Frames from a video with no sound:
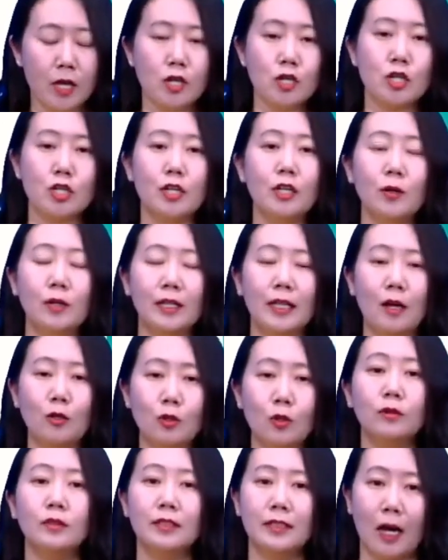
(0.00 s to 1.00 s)
十六课当
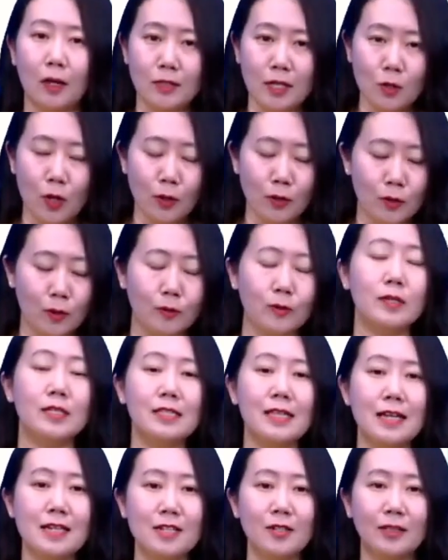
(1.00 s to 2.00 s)
中条件状语从句，
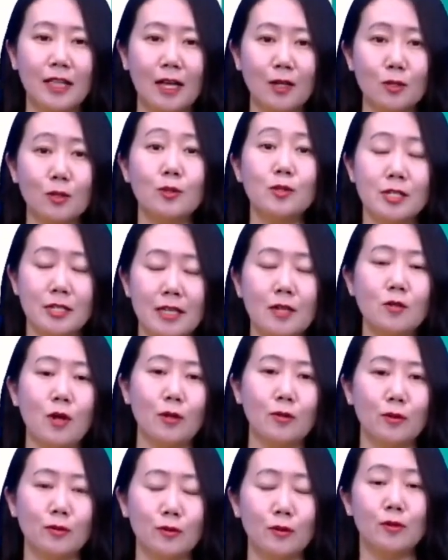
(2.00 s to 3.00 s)
三十六课当中时间状语
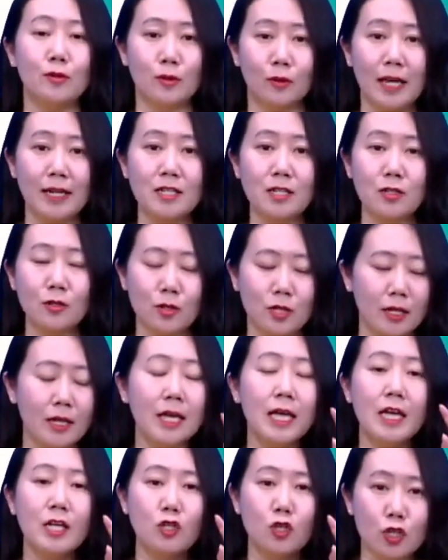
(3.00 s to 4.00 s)
从句。总而言之，就是
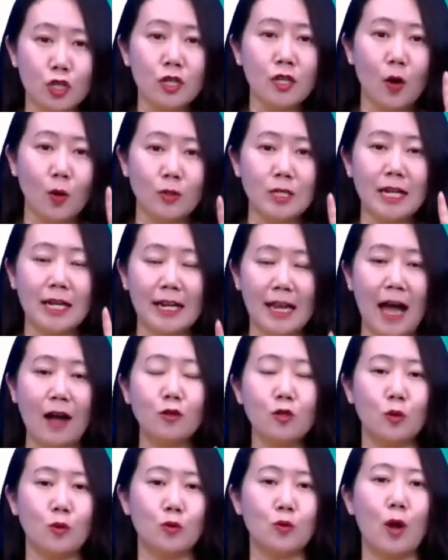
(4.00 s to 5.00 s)
只有这两
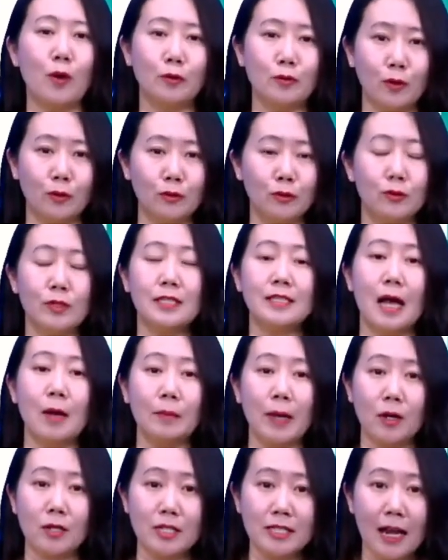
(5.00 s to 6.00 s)
种状语从句想
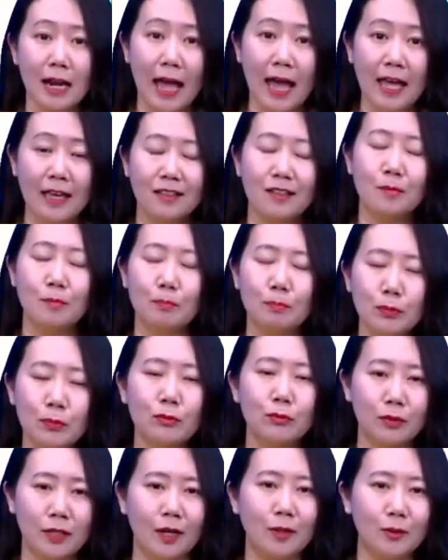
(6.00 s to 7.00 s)
表示将来。
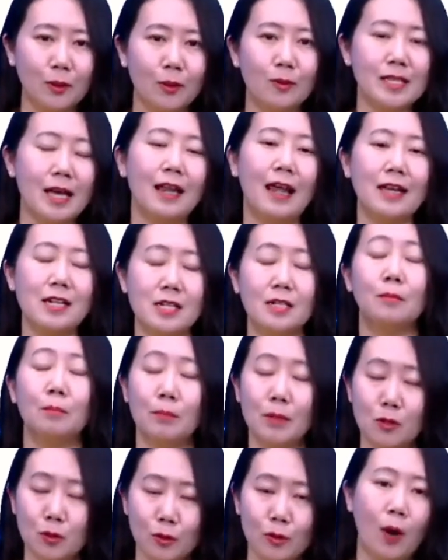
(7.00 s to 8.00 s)
不能用将来时，
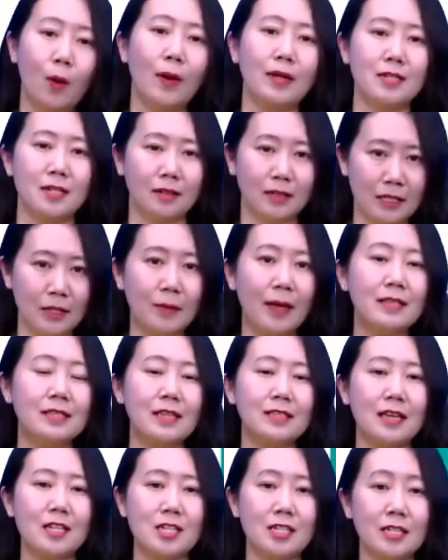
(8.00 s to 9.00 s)
必须要换成一般现
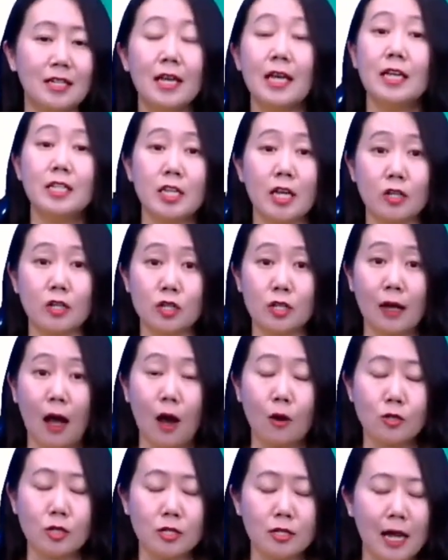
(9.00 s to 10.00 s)
在时。这个是
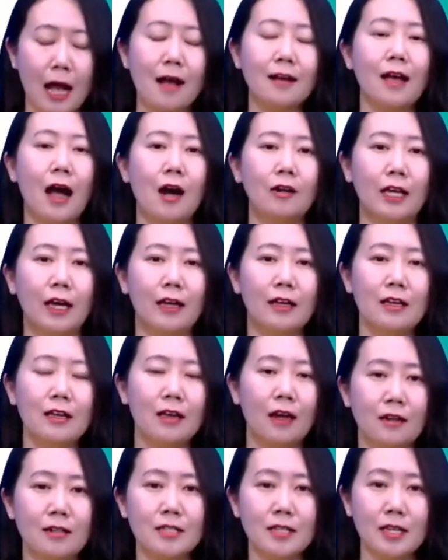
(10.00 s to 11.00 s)
考试常考的，
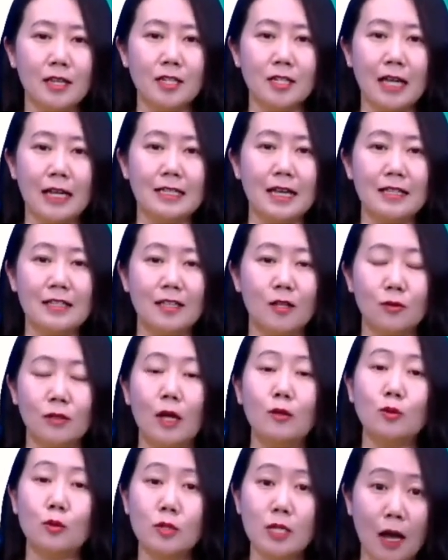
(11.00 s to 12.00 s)
而且也是大家写作
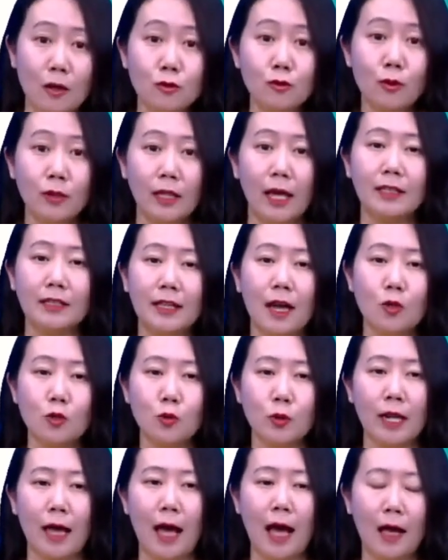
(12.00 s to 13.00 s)
当中常错的，一定要注
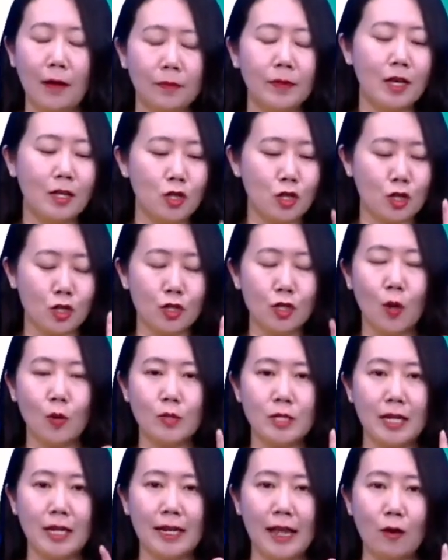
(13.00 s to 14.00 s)
意了啊！只有
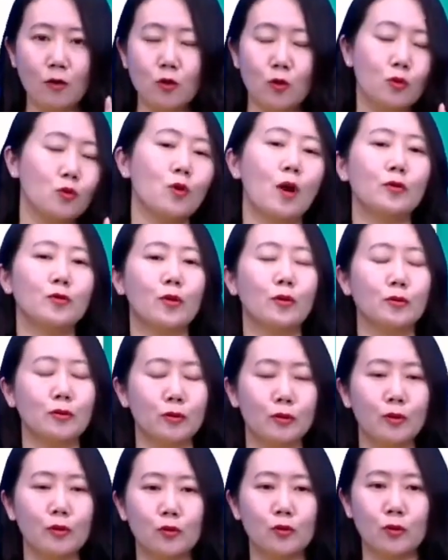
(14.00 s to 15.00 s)
这两种状语从
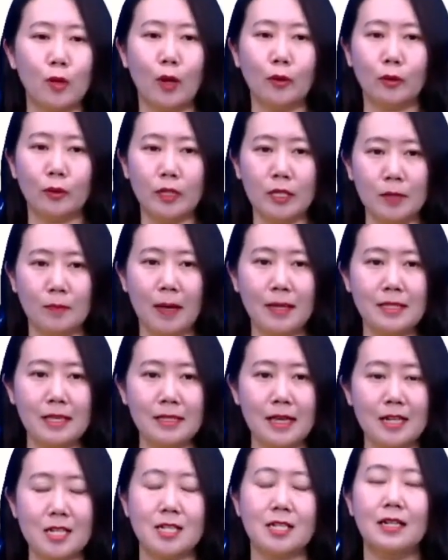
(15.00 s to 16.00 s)
句需要用一般现
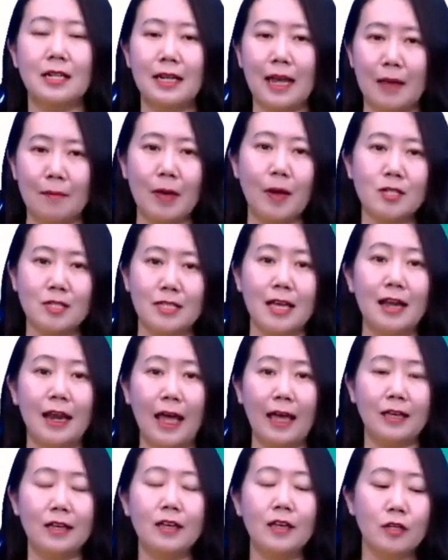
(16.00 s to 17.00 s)
在时来表示将
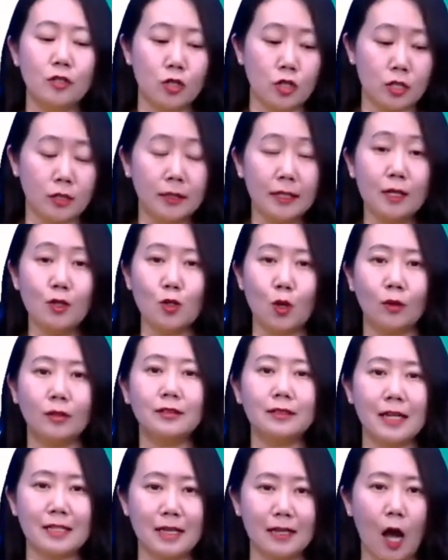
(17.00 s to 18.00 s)
来，这是第一种，
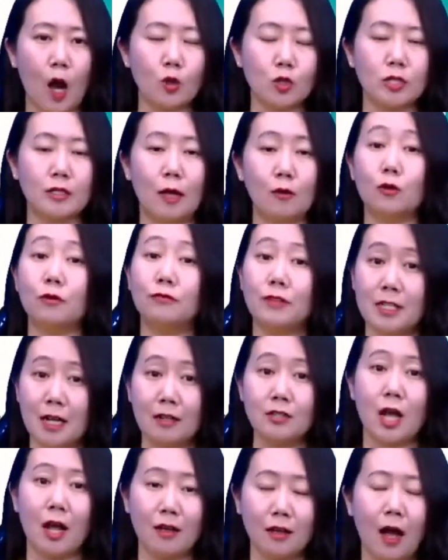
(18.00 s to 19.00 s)
它在考试当中非常
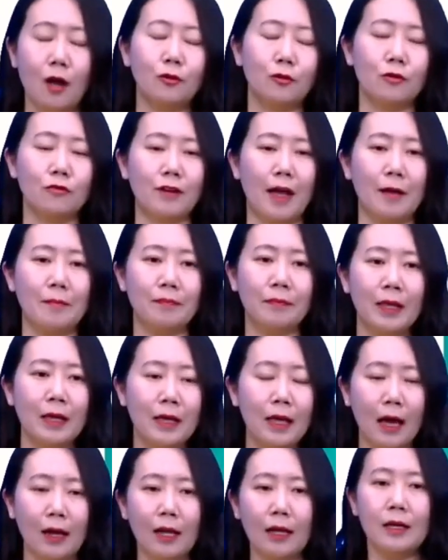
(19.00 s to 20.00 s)
常考的用法。
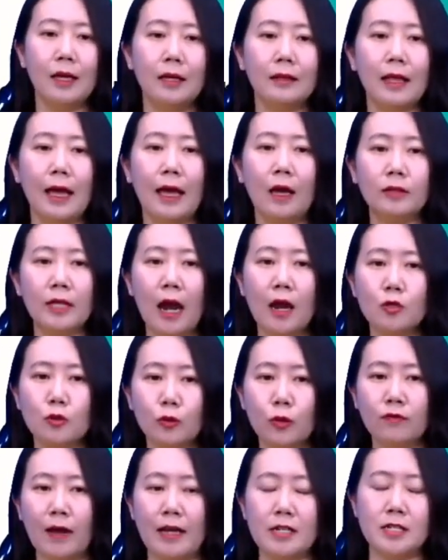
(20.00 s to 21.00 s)
好了，那还有第二种
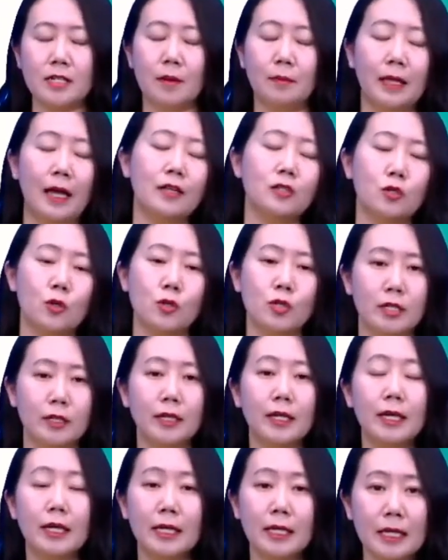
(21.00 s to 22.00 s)
用法是什么呢？就是
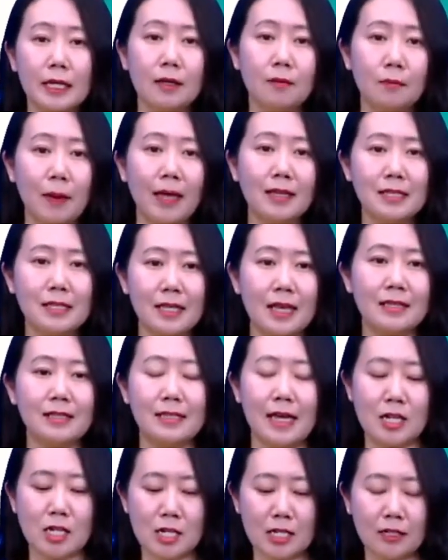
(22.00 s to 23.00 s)
一般现
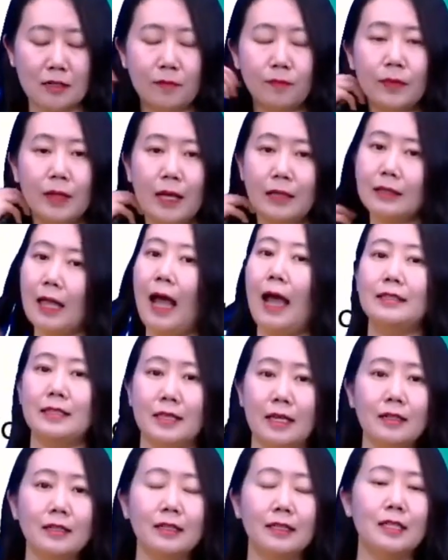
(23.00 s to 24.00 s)
在时，它
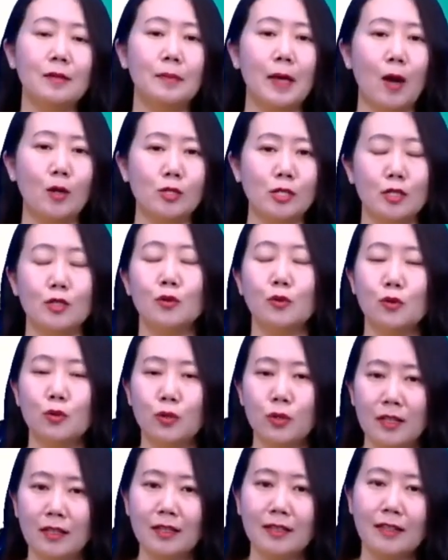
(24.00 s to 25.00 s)
也可以表示
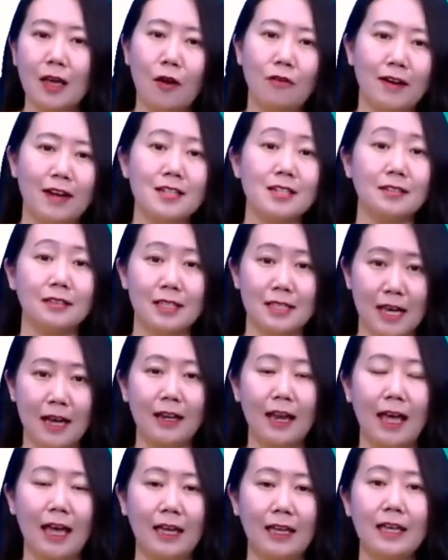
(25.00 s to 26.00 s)
确定要发生的将
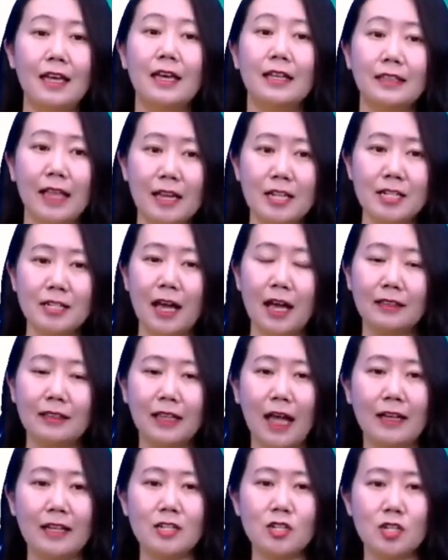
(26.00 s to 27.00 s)
来。但是呢，
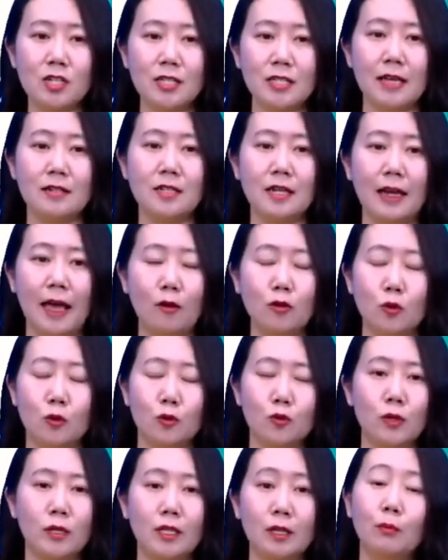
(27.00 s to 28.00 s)
它跟之前这两种
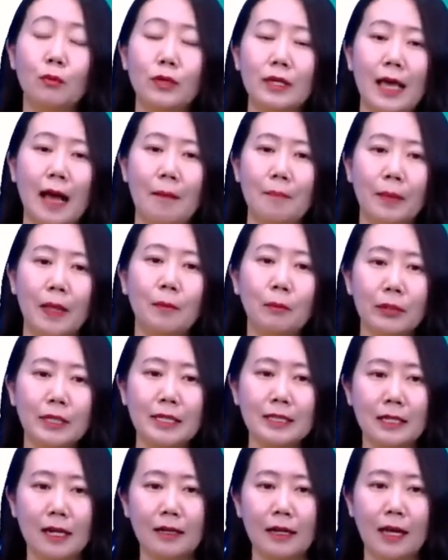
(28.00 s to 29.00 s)
确定不一样，不一样
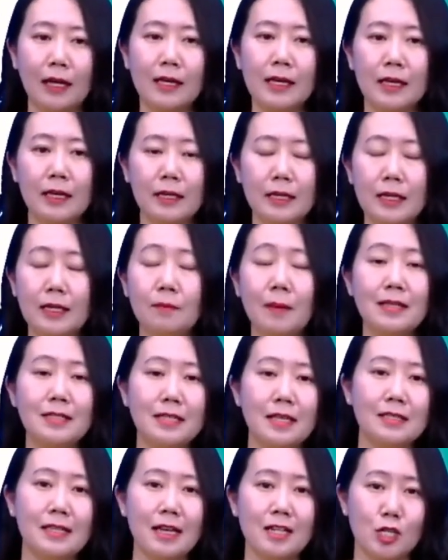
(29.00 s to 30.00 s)
在哪儿呢？一般
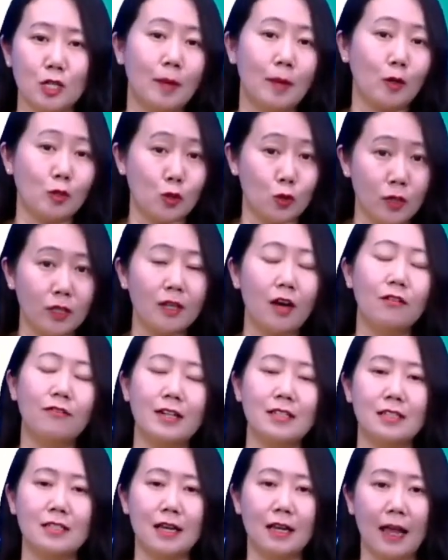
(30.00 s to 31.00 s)
现在时表示确定要发
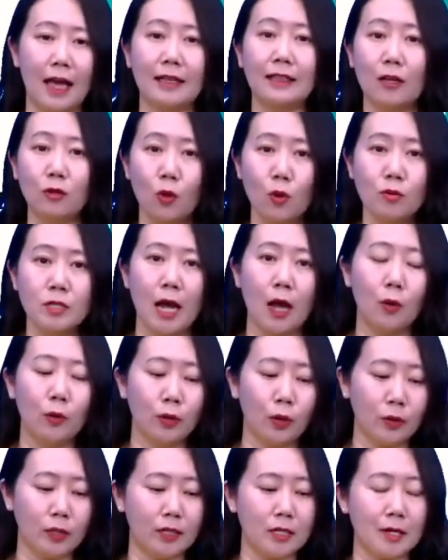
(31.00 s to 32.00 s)
生的将来，它通常会
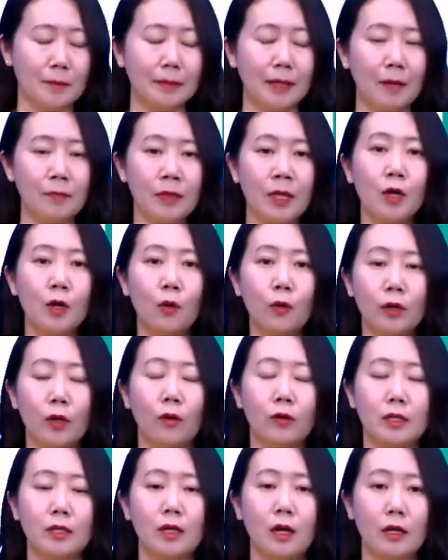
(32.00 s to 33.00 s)
有一个什么呢？会有
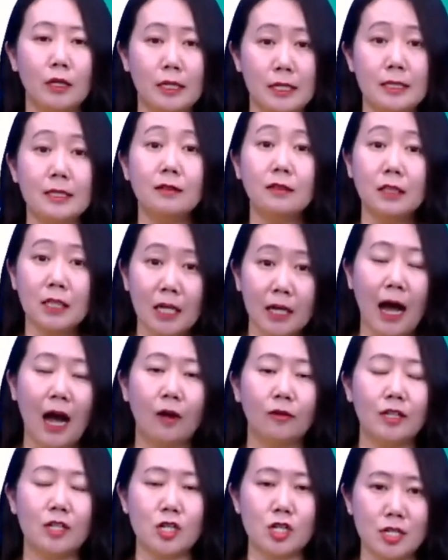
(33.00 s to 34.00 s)
一个已经定好
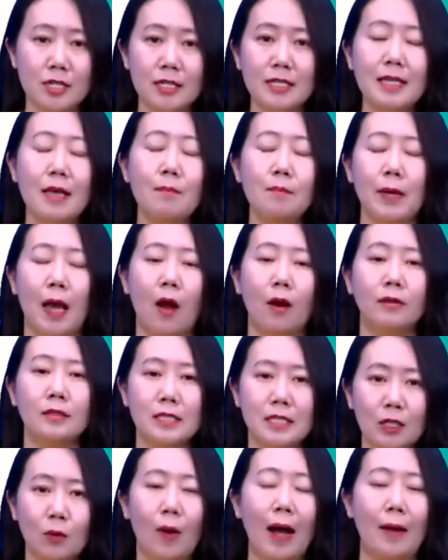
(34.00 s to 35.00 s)
的时间表、
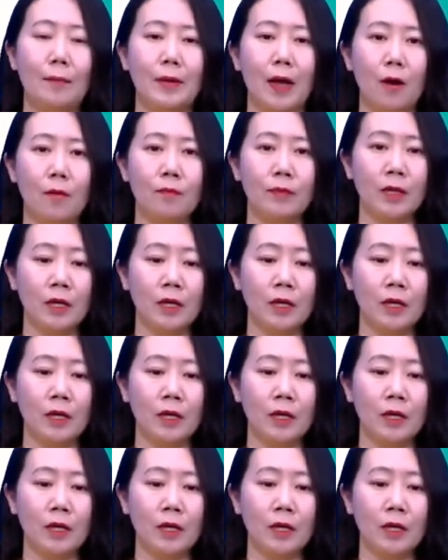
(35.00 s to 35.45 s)
计划表。